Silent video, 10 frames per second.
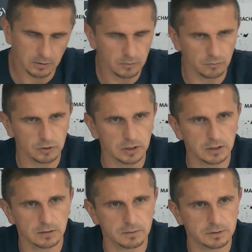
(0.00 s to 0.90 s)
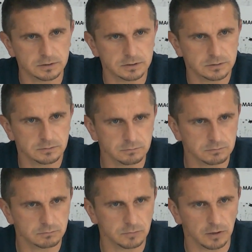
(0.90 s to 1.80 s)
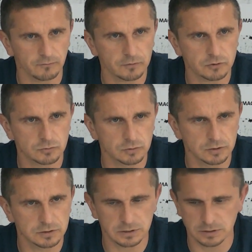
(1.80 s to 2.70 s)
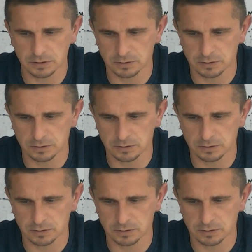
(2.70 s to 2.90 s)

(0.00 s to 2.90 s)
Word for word: und her, aber das ist einfach so in dieser Liga.